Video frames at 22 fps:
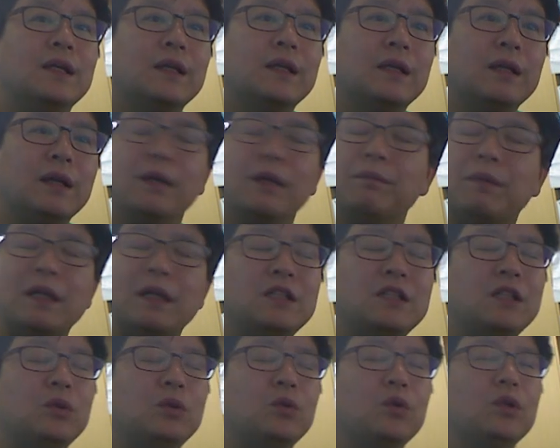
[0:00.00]
아니
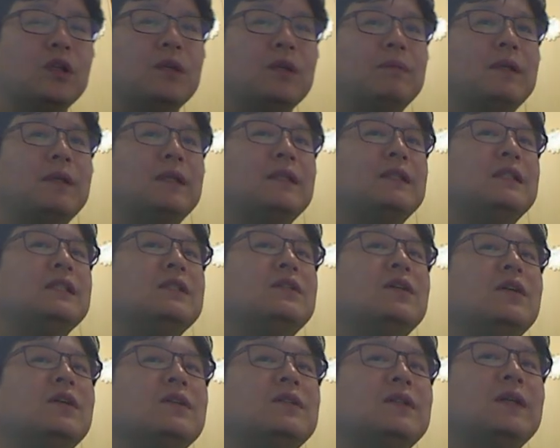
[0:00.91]
마취 동의 및
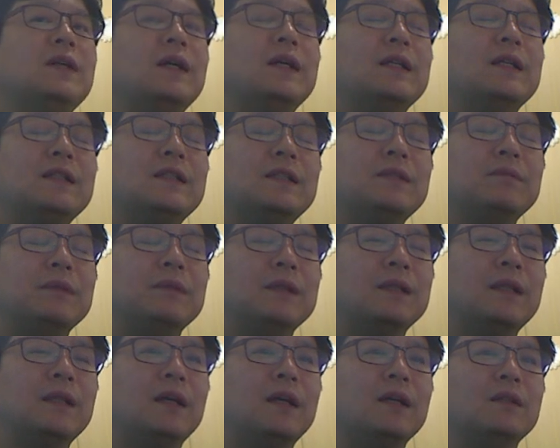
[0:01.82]
신청서가
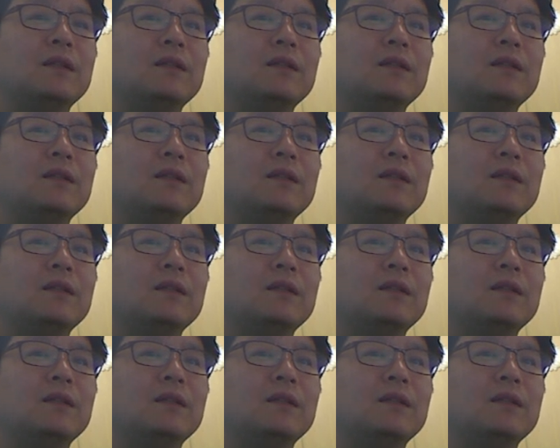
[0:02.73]
있습니다.